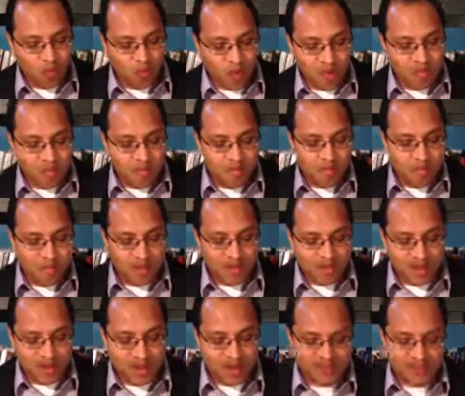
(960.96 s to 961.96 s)
cuán
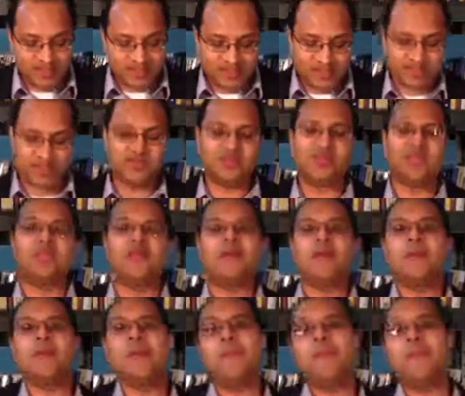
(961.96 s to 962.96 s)
buena sea esta
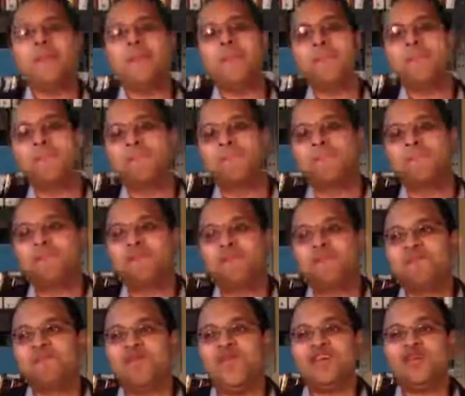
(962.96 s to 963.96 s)
doctrina.
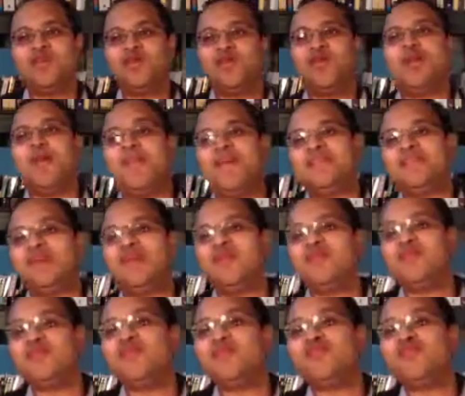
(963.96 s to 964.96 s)
Y eso es lo que ha pasado
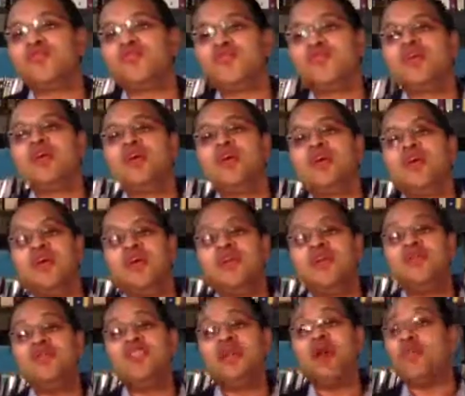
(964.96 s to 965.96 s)
en muchos
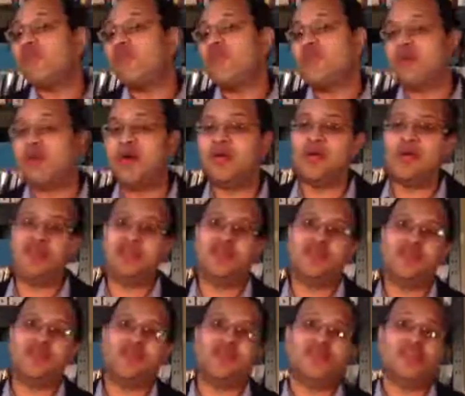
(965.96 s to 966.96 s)
neoreformados que les
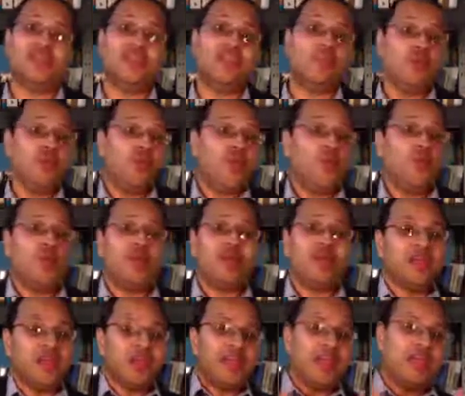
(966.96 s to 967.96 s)
digo yo. Y les digo neo
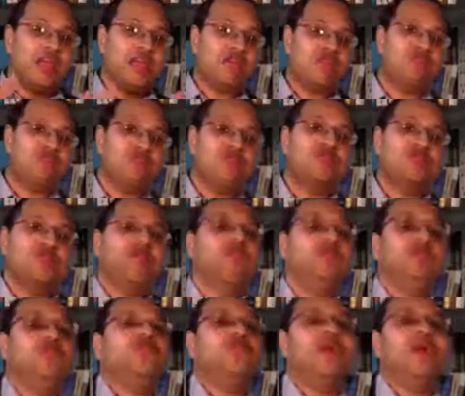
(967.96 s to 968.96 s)
porque esto no se
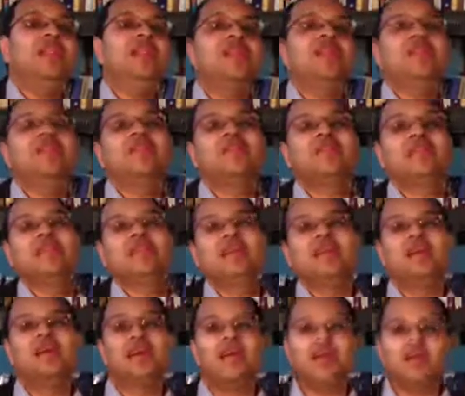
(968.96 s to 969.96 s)
había visto antes.
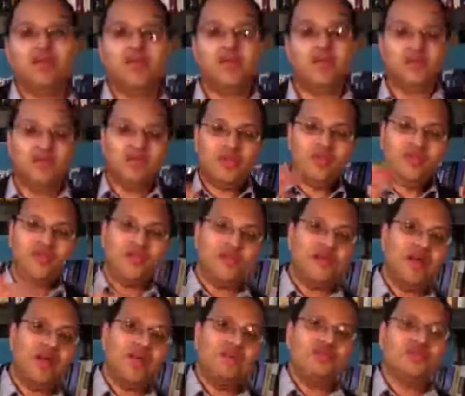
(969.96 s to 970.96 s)
Que unos
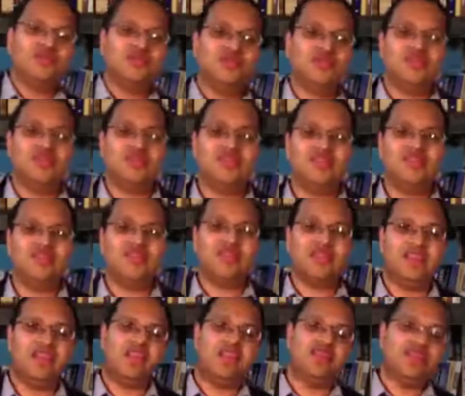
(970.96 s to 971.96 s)
reformados, unos que dicen que
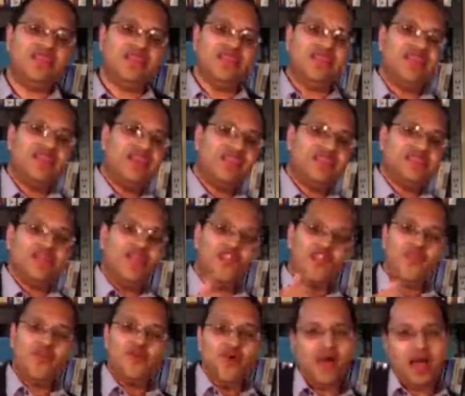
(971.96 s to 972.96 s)
tienen la doctrina de gracia,
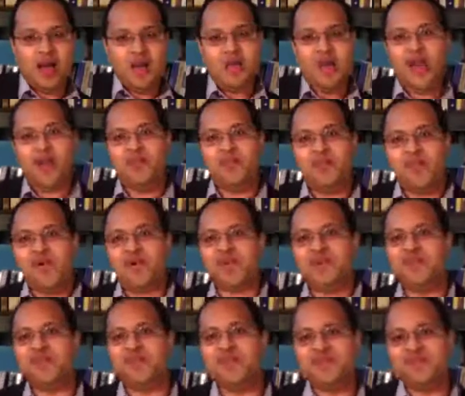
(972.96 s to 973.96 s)
no aman al
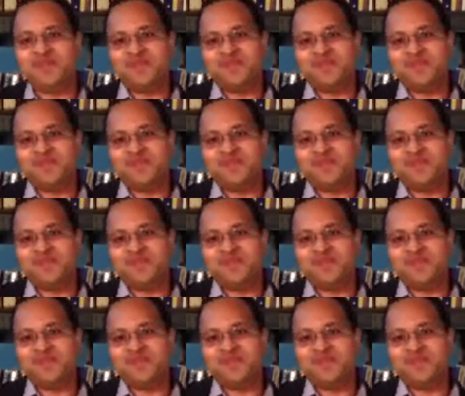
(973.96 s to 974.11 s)
prójimo.